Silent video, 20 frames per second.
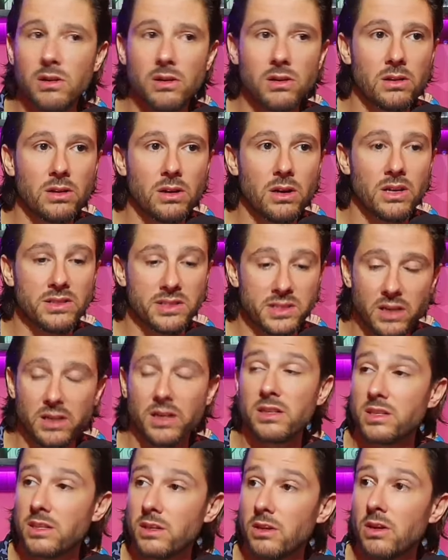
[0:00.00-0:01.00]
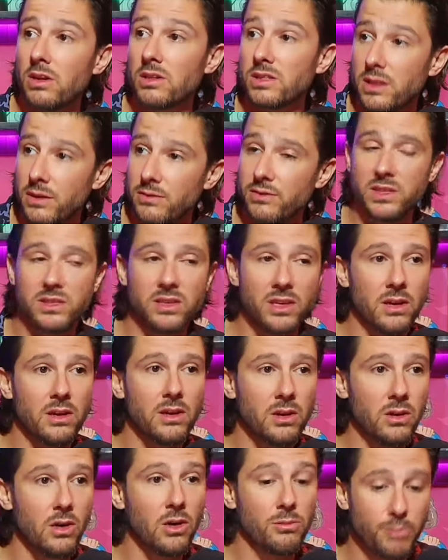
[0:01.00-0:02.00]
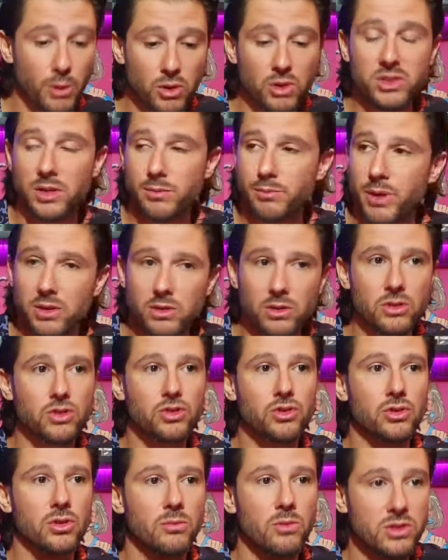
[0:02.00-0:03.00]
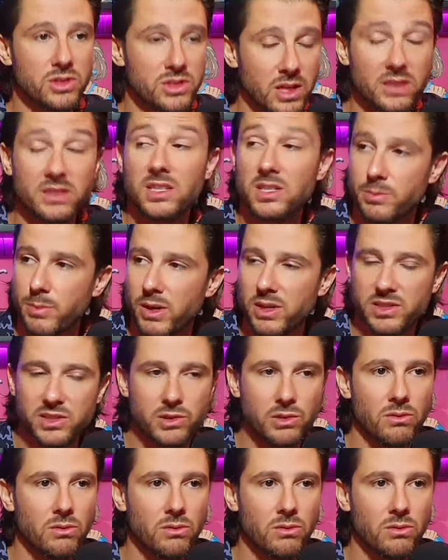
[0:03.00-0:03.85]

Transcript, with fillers: euh, un serial killer sévissait pendant cette période justement de sa disparition.